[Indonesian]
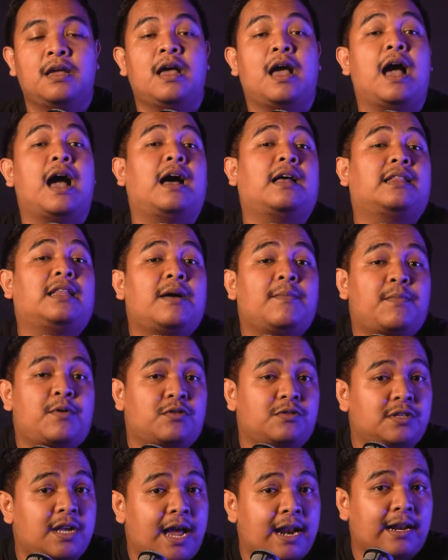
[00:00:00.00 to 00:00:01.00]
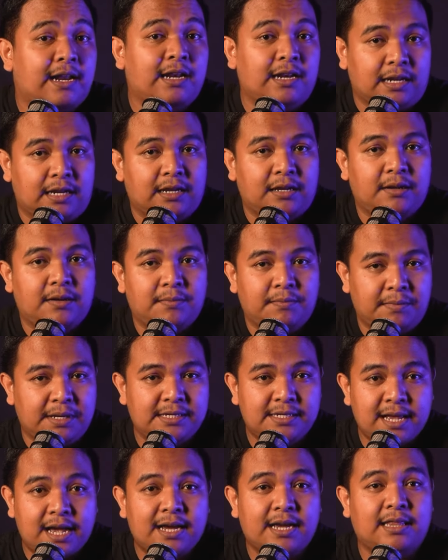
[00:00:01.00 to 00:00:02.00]
Akta perusahaan ini
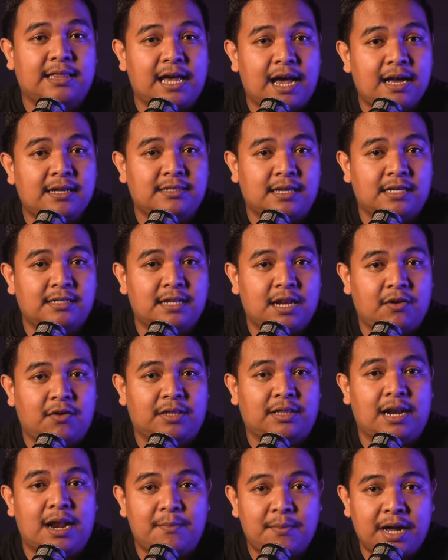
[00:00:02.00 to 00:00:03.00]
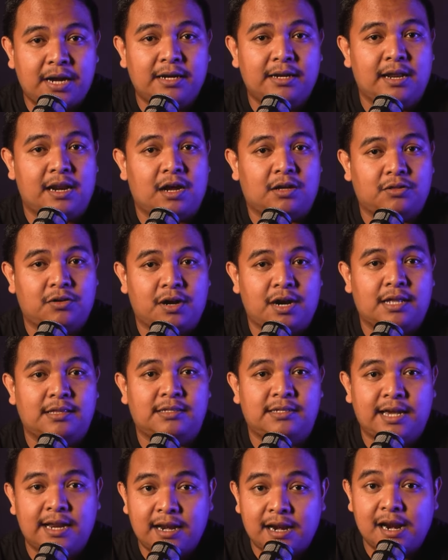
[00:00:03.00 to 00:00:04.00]
bisa kita akses lewat laman Direktorat
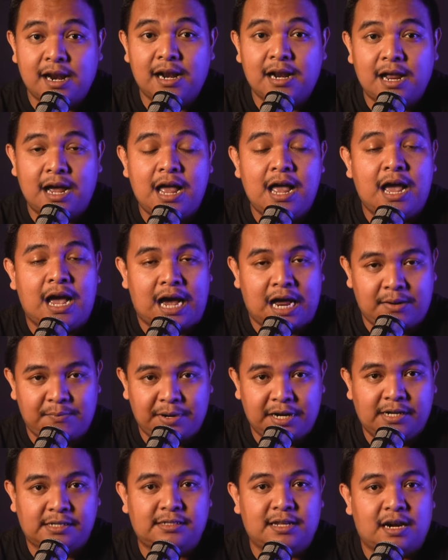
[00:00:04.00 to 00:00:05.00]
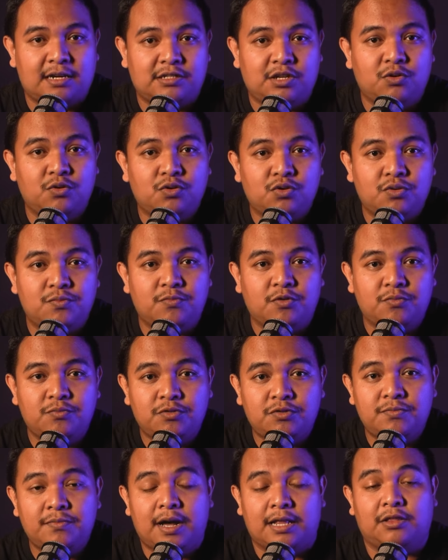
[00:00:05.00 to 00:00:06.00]
Jenderal Administrasi Hukum
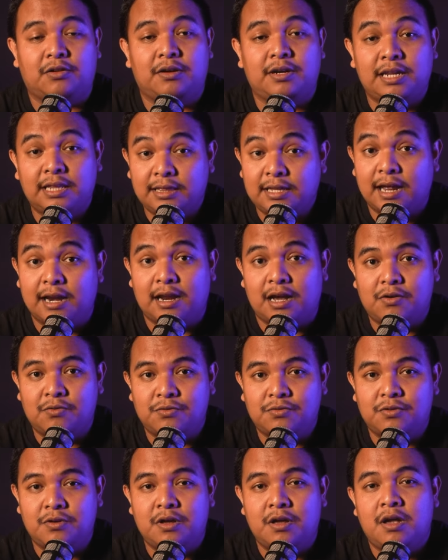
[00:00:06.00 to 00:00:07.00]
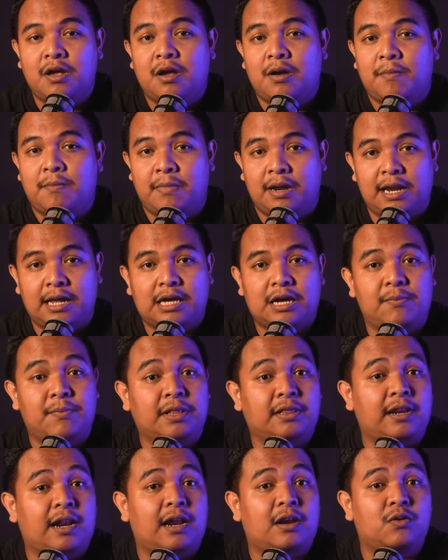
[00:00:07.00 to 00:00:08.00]
Umum atau Ditjen AHU milik
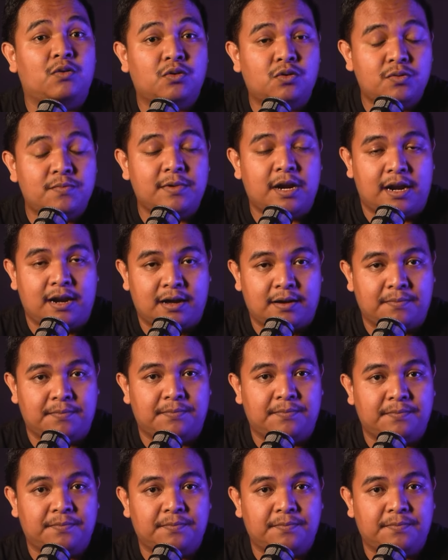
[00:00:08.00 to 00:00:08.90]
Kementerian Hukum dan HAM.